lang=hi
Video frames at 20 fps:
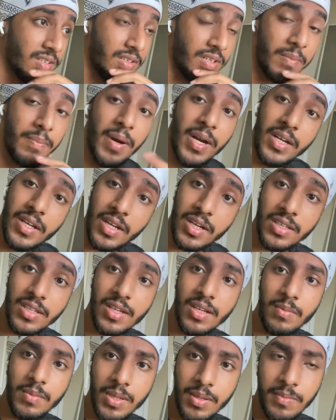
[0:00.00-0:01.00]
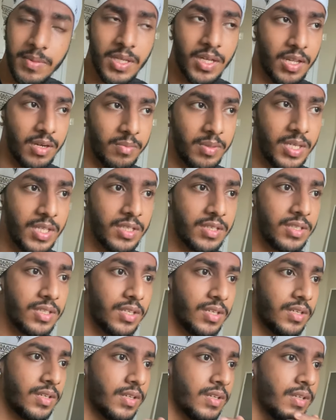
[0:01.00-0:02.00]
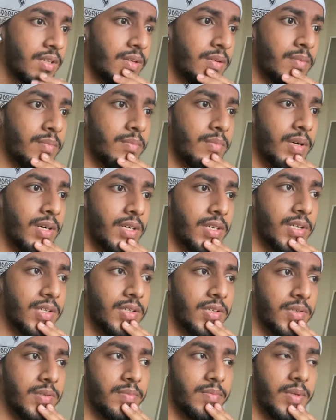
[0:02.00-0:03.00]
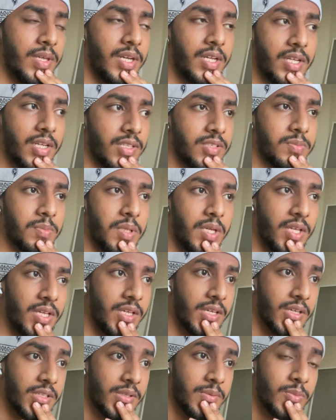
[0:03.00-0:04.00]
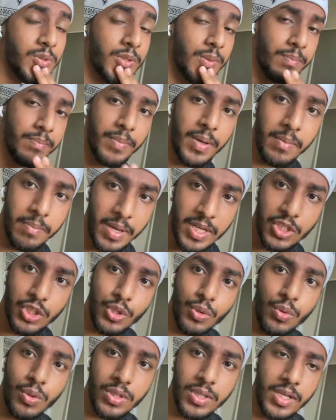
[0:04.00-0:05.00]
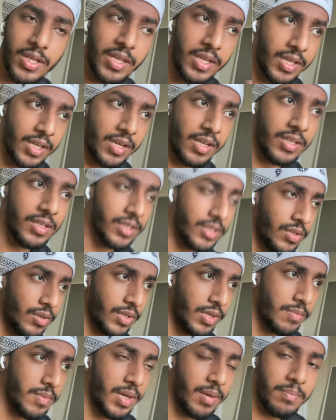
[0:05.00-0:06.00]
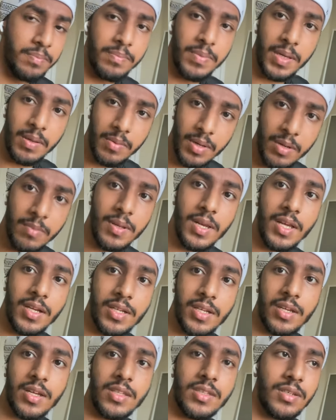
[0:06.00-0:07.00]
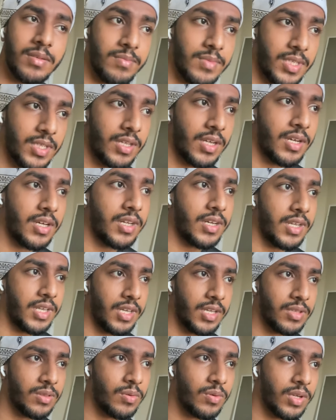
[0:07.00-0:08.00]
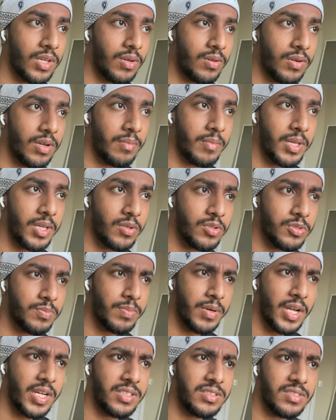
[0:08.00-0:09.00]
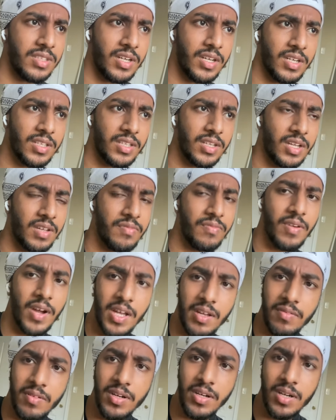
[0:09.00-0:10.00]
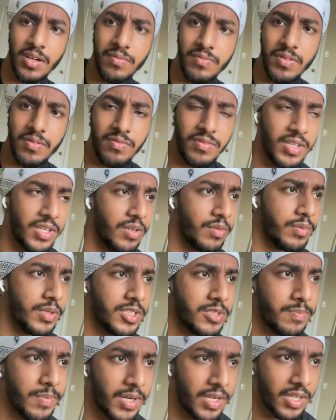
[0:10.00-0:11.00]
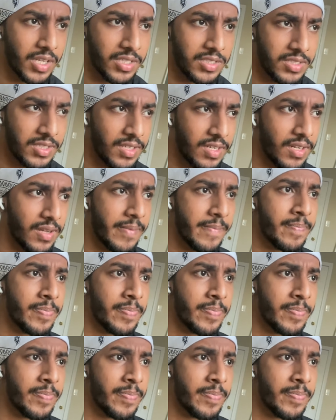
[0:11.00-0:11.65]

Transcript: डिपेंड करता है कभी कभी कर भी लेते हैं बट uh, मेरे केस में नहीं किया था मुझे पर मैं श्योर था कि करेंगे क्योंकि मैं पेमेंट भी लेके गया था मैंने कहा अगर एक दो किलो का मैंने कुछ प्राइस देखा था कि फाइव हंड्रेड फिफ्टी रुपीज़ पर के जी का